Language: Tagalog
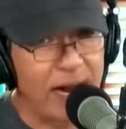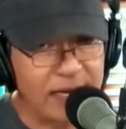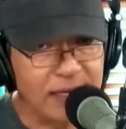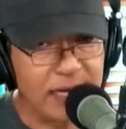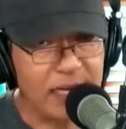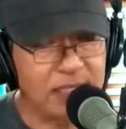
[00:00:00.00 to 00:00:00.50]

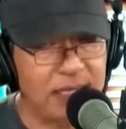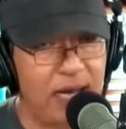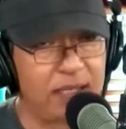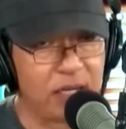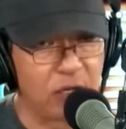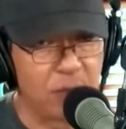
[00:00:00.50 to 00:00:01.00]
findings
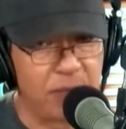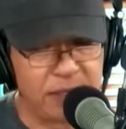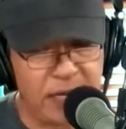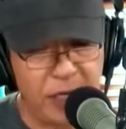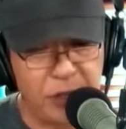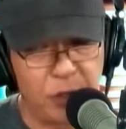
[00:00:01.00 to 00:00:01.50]
and
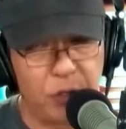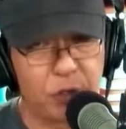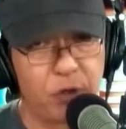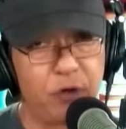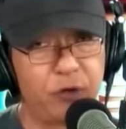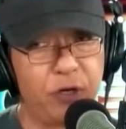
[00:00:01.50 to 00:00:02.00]
recommendation
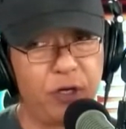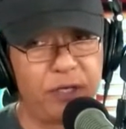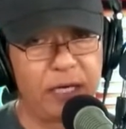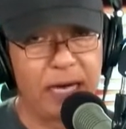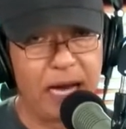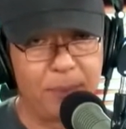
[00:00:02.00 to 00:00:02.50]

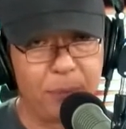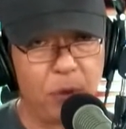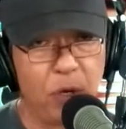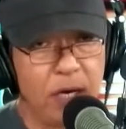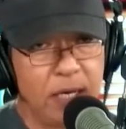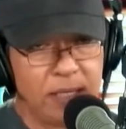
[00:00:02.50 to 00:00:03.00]
concerning nga
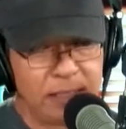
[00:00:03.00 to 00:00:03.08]
po